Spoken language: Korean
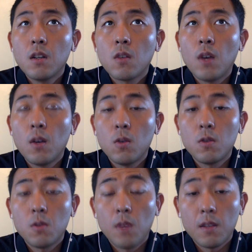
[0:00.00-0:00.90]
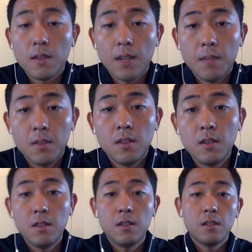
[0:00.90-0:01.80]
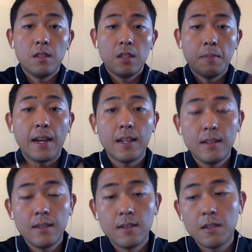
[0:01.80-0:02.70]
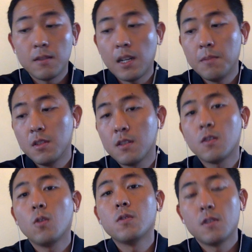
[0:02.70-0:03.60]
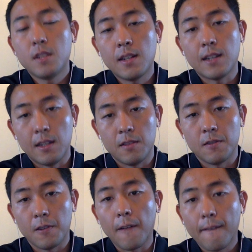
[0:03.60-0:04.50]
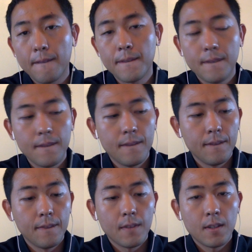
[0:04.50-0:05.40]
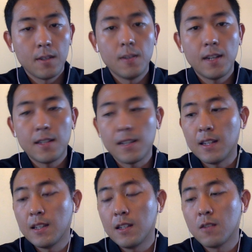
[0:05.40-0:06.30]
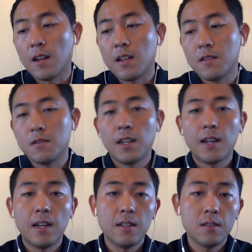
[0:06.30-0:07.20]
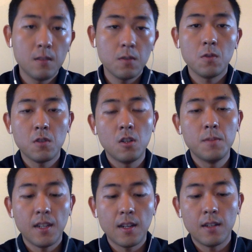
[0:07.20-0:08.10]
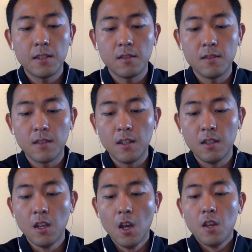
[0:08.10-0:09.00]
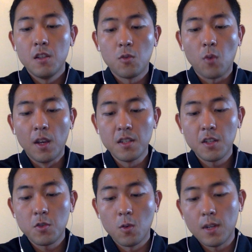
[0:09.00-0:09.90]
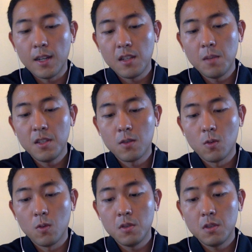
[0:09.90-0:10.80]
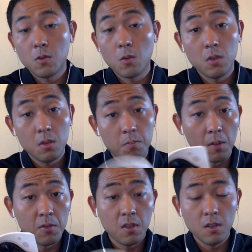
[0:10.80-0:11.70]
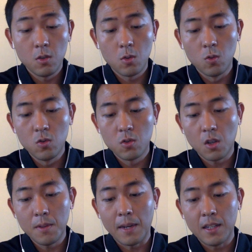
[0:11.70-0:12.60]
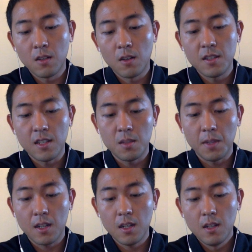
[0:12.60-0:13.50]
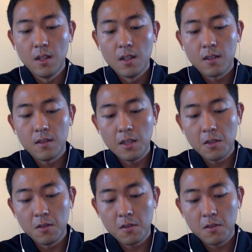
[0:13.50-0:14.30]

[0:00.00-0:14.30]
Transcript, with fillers: 광고를 통해서 사람들을 이 마케팅을 해서 사람들을 끌어오는 걸 제가 잘했었어요. 그걸 제가 잘한다는 걸 알았어요. 제가 스스로 그렇죠. 처음에 생각을 했었을 때는 이 굉장히 좋은 아이템이 있고 또 이 버블티는 돈도 처음에 많이 들어가지 않습니까? 근데 저는